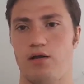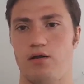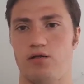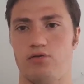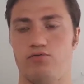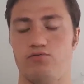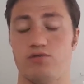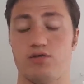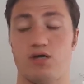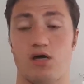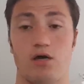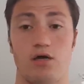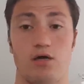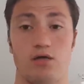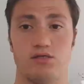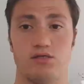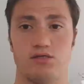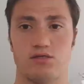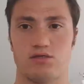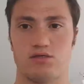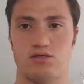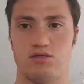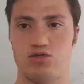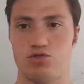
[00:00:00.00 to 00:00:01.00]
à dire
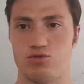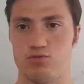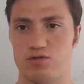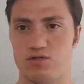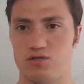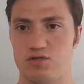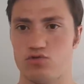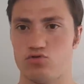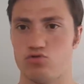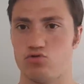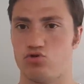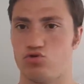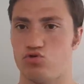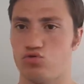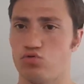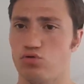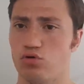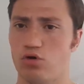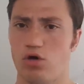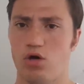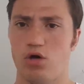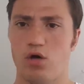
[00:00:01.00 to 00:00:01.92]
tiens si je faisais The Q,